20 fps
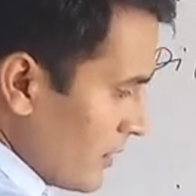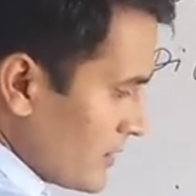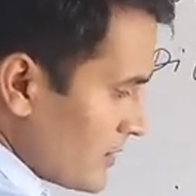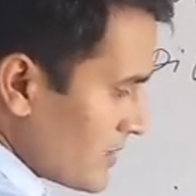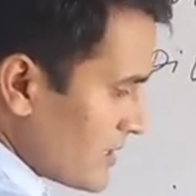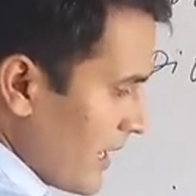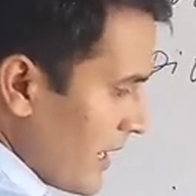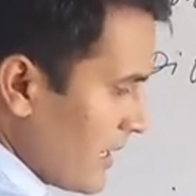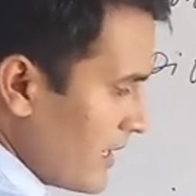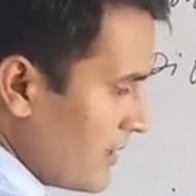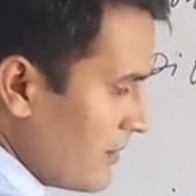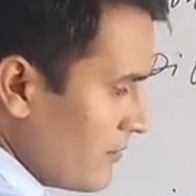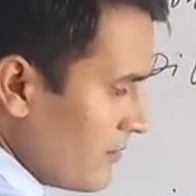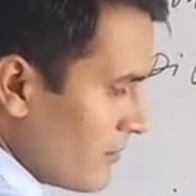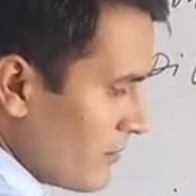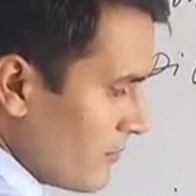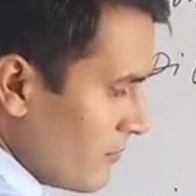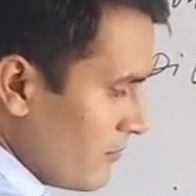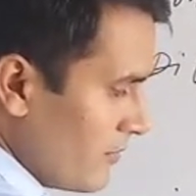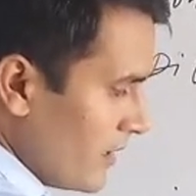साइन
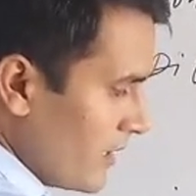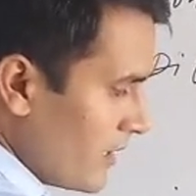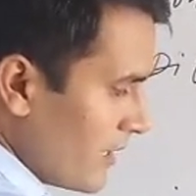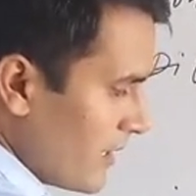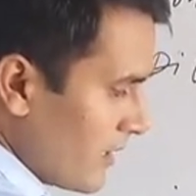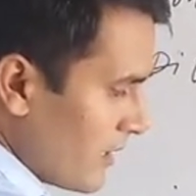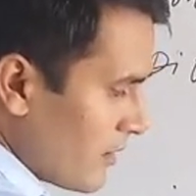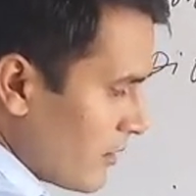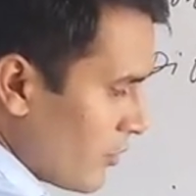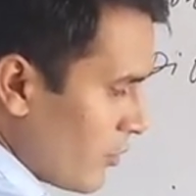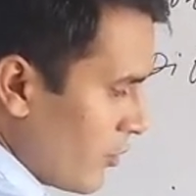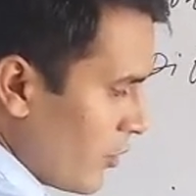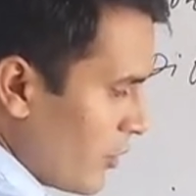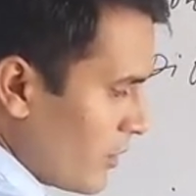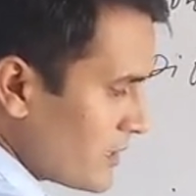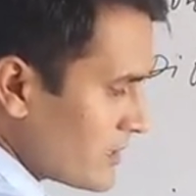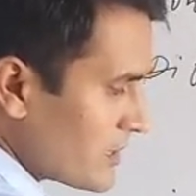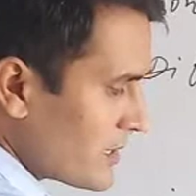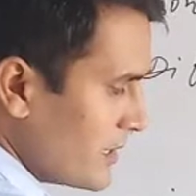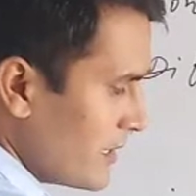वी का
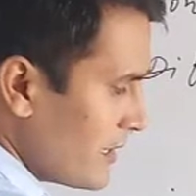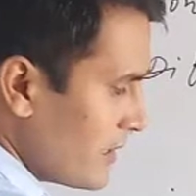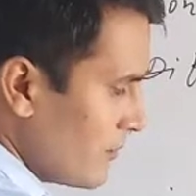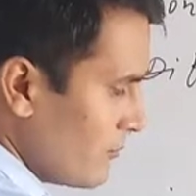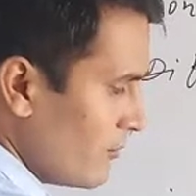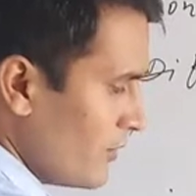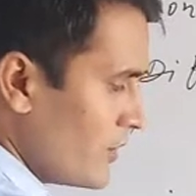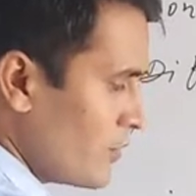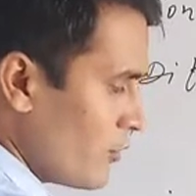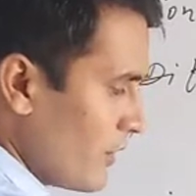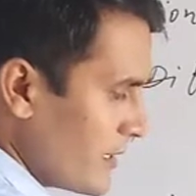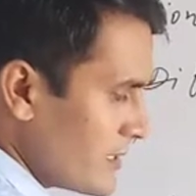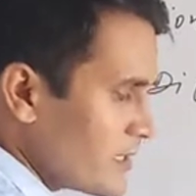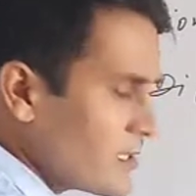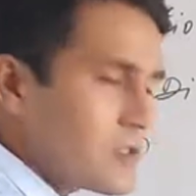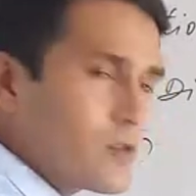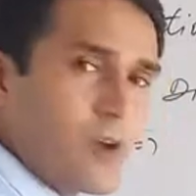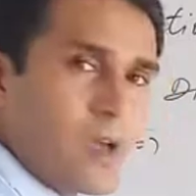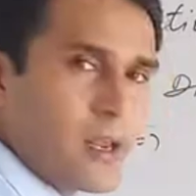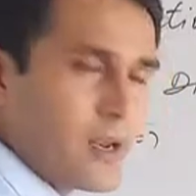कॉस वी तो एक्स
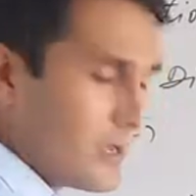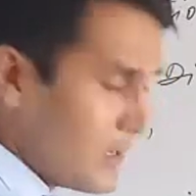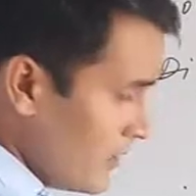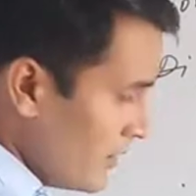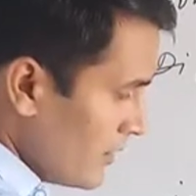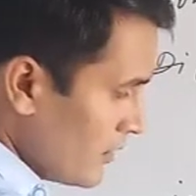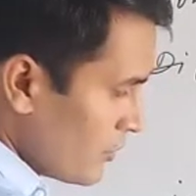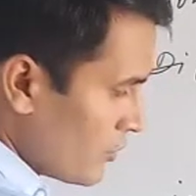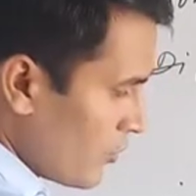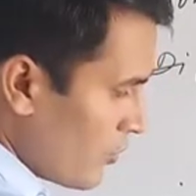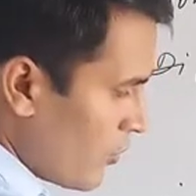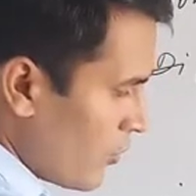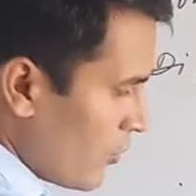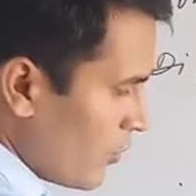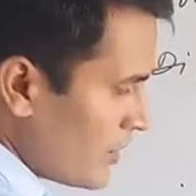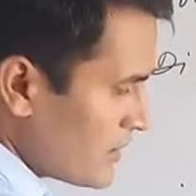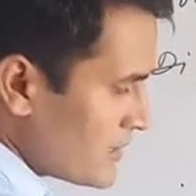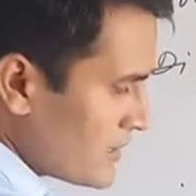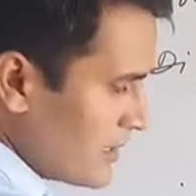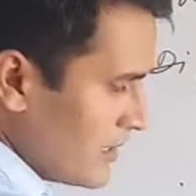स्क्वायर है तो
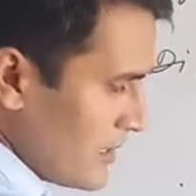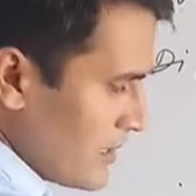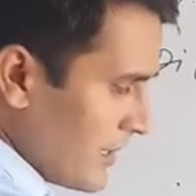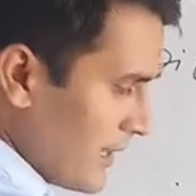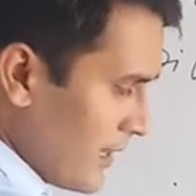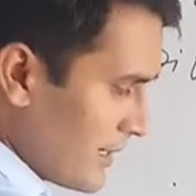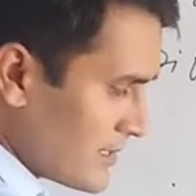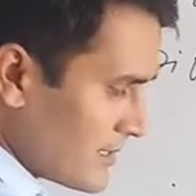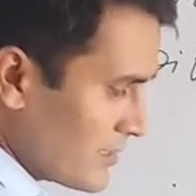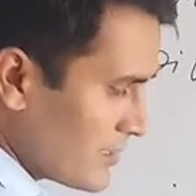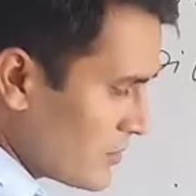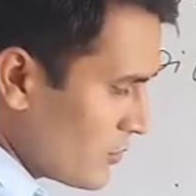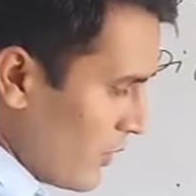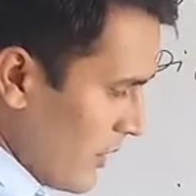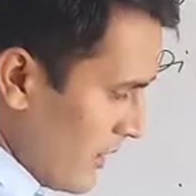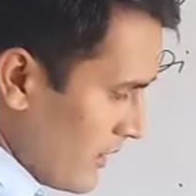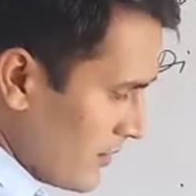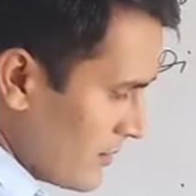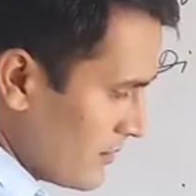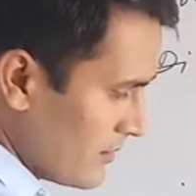कॉस एक्स
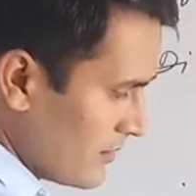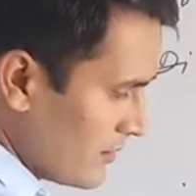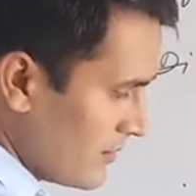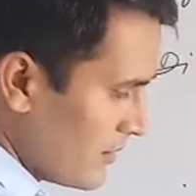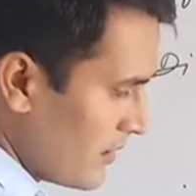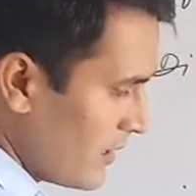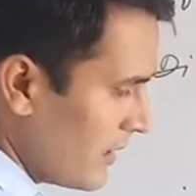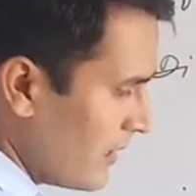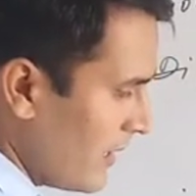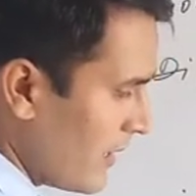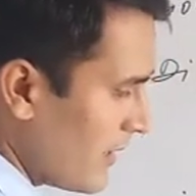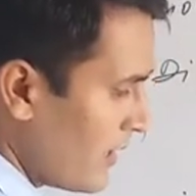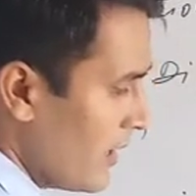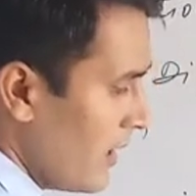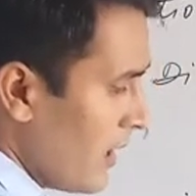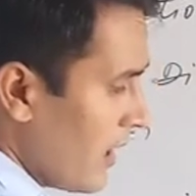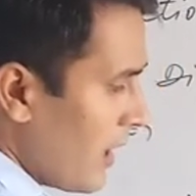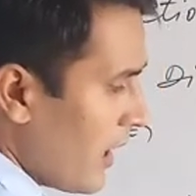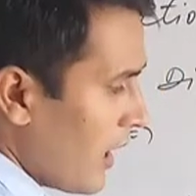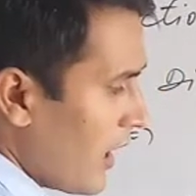स्क्वायर ठीक है
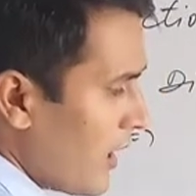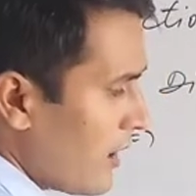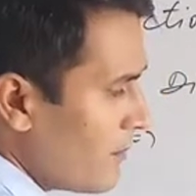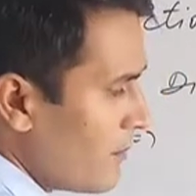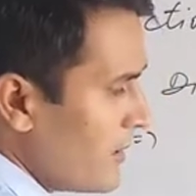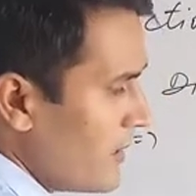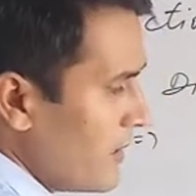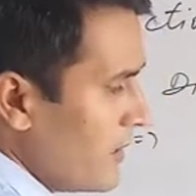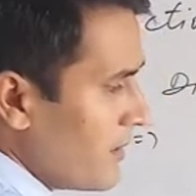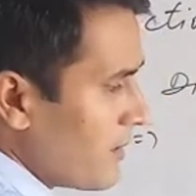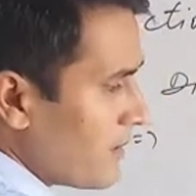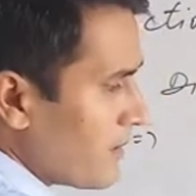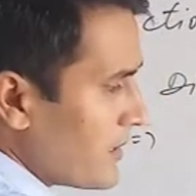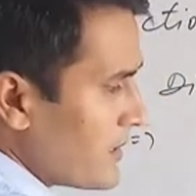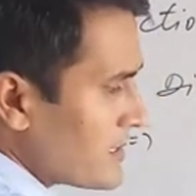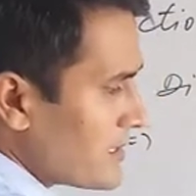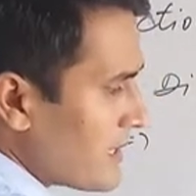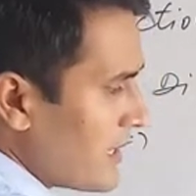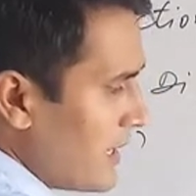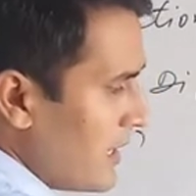अब
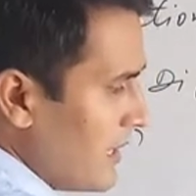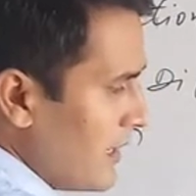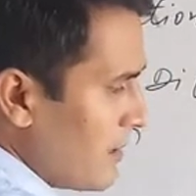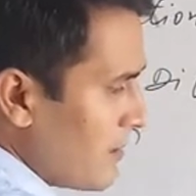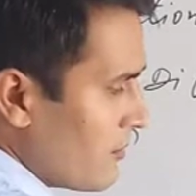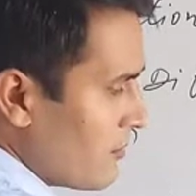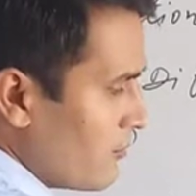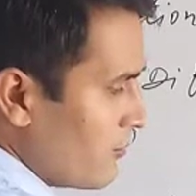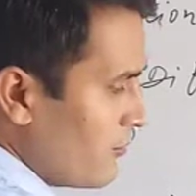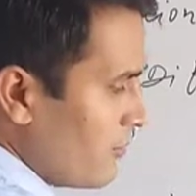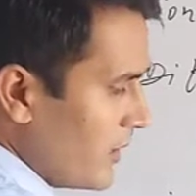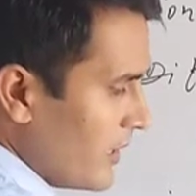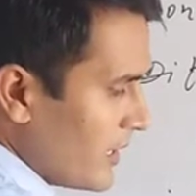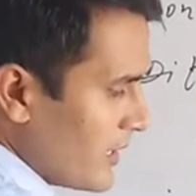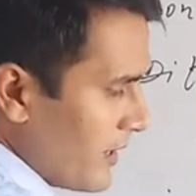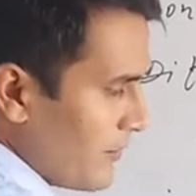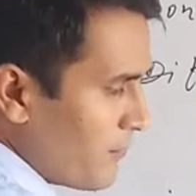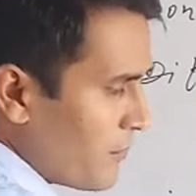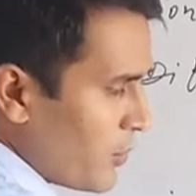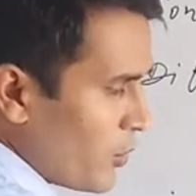किसका वी
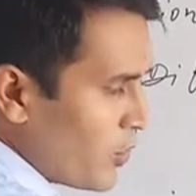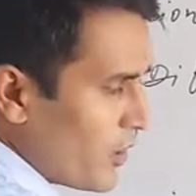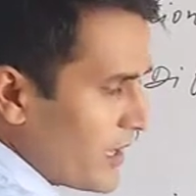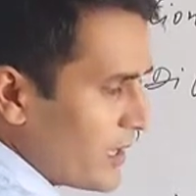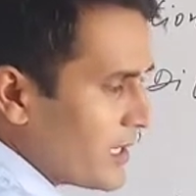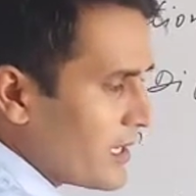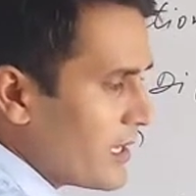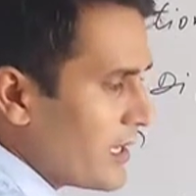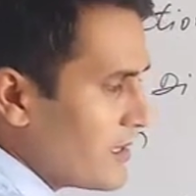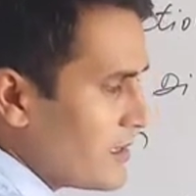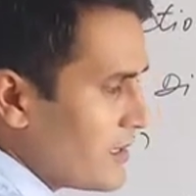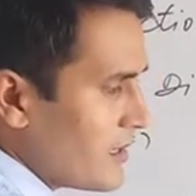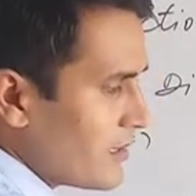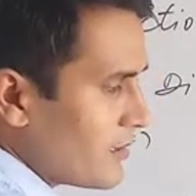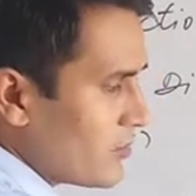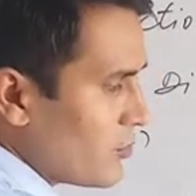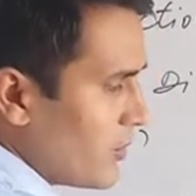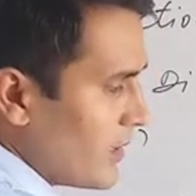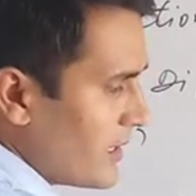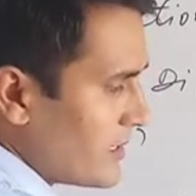का प्रोडक्ट के अंदर
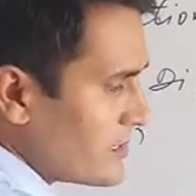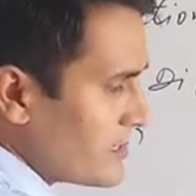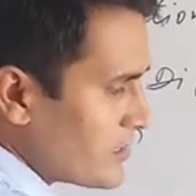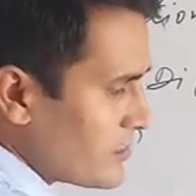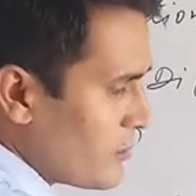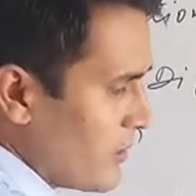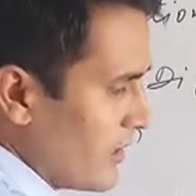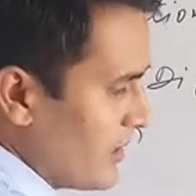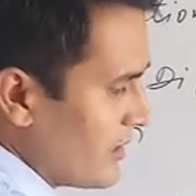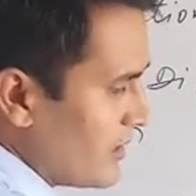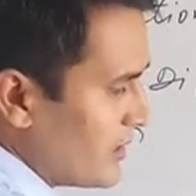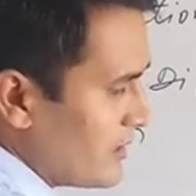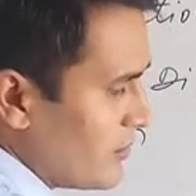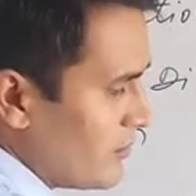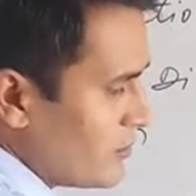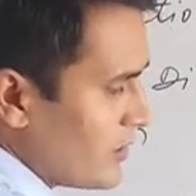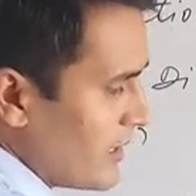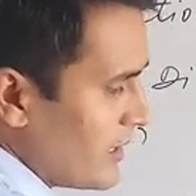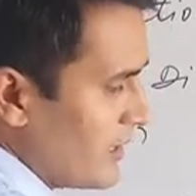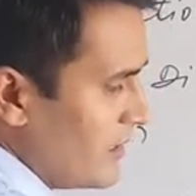तो एक्स स्क्वायर का कितना
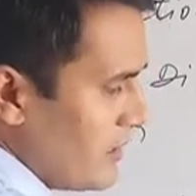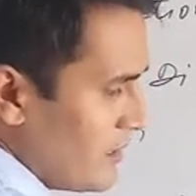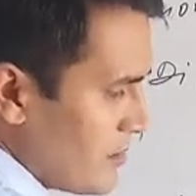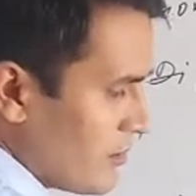हो जाएगा